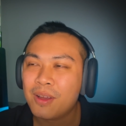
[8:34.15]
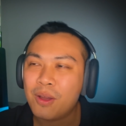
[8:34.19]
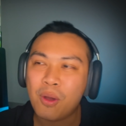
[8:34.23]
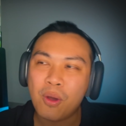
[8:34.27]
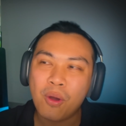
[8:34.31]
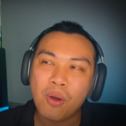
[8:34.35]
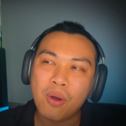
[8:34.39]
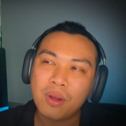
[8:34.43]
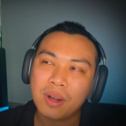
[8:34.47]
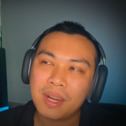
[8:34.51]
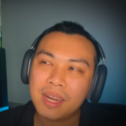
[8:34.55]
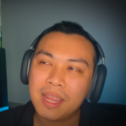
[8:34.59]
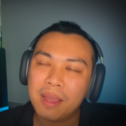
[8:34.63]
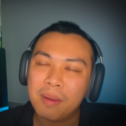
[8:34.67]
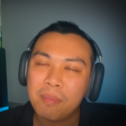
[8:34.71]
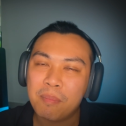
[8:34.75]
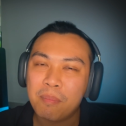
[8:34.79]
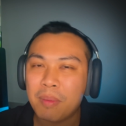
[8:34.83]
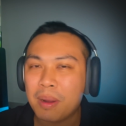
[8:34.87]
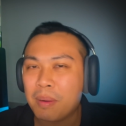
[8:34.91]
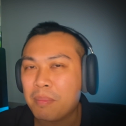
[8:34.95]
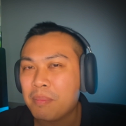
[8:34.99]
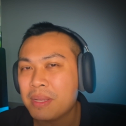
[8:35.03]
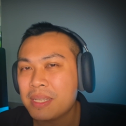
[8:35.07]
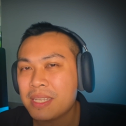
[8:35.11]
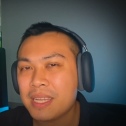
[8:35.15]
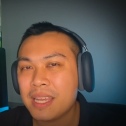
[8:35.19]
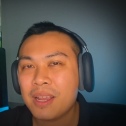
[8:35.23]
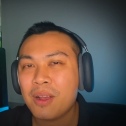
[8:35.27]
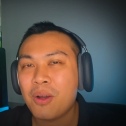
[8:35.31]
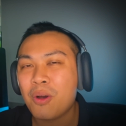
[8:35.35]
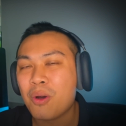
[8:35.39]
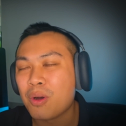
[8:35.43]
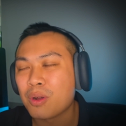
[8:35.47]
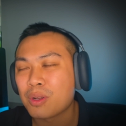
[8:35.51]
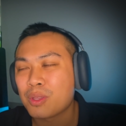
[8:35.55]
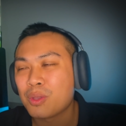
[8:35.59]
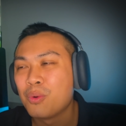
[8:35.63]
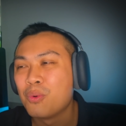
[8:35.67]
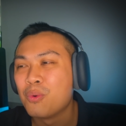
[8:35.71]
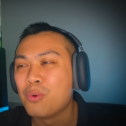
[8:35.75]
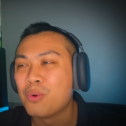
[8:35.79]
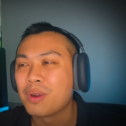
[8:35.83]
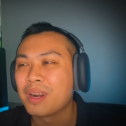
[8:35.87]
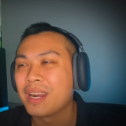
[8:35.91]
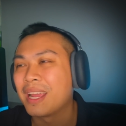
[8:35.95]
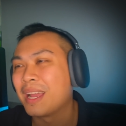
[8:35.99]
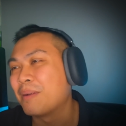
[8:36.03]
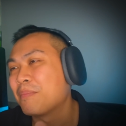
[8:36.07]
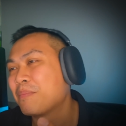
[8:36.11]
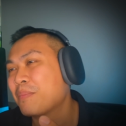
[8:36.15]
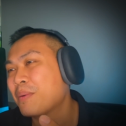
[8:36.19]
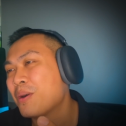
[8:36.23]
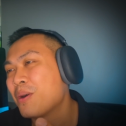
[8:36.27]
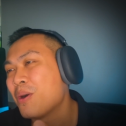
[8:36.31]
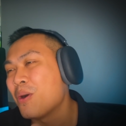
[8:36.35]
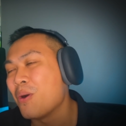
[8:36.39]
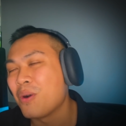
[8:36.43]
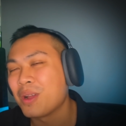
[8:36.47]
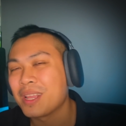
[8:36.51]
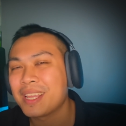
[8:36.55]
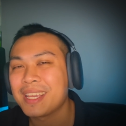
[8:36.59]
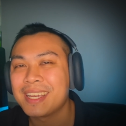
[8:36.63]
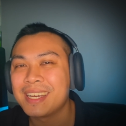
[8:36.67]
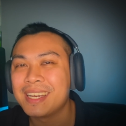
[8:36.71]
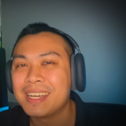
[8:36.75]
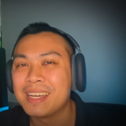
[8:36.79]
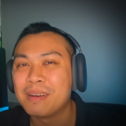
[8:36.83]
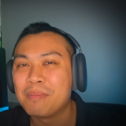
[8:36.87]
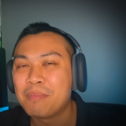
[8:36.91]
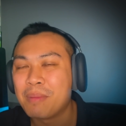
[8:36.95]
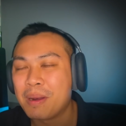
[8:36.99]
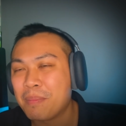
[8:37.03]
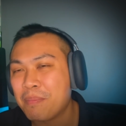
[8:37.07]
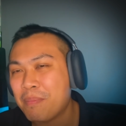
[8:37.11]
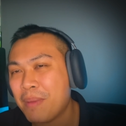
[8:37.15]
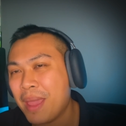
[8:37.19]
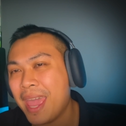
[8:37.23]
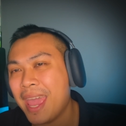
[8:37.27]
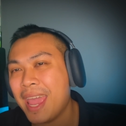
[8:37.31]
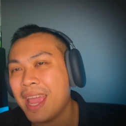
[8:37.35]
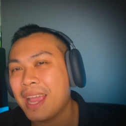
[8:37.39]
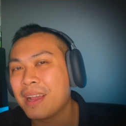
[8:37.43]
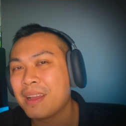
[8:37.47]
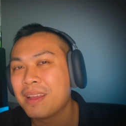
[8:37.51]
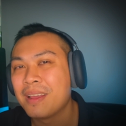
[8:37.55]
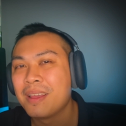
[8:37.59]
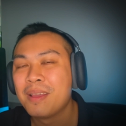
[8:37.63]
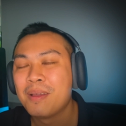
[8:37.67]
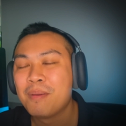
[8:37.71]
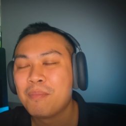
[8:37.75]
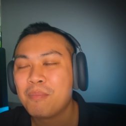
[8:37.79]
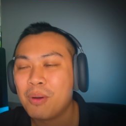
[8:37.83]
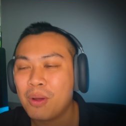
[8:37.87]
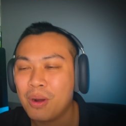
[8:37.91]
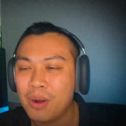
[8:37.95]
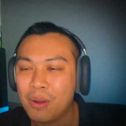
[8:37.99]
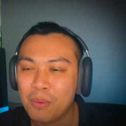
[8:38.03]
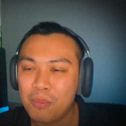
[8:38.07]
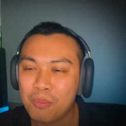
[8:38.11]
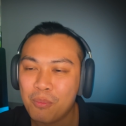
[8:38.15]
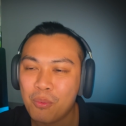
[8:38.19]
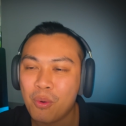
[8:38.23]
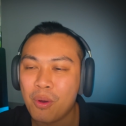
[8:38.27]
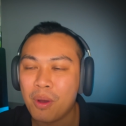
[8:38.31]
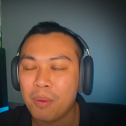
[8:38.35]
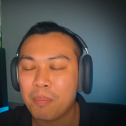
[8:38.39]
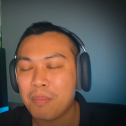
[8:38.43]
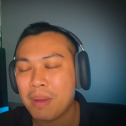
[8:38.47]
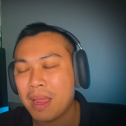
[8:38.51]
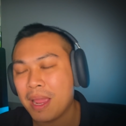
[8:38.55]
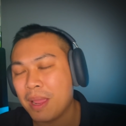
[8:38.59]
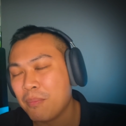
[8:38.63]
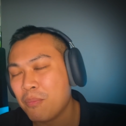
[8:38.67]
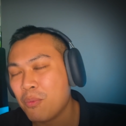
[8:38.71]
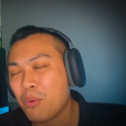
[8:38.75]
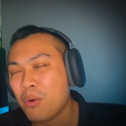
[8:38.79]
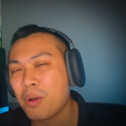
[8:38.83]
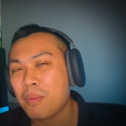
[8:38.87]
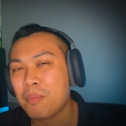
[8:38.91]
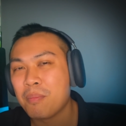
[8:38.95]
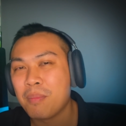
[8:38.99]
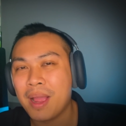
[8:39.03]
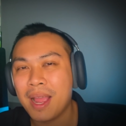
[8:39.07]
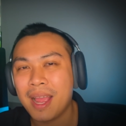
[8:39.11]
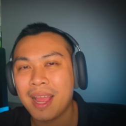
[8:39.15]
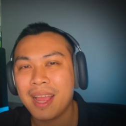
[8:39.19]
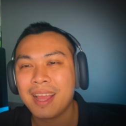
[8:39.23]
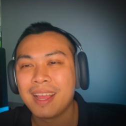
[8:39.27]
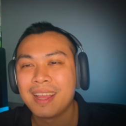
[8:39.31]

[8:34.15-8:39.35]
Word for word: ของเนี่ยมันไม่ใช่ของถูกนะครับ ของอย่างอื่นมันแพง พอเราบวกไปบวกมา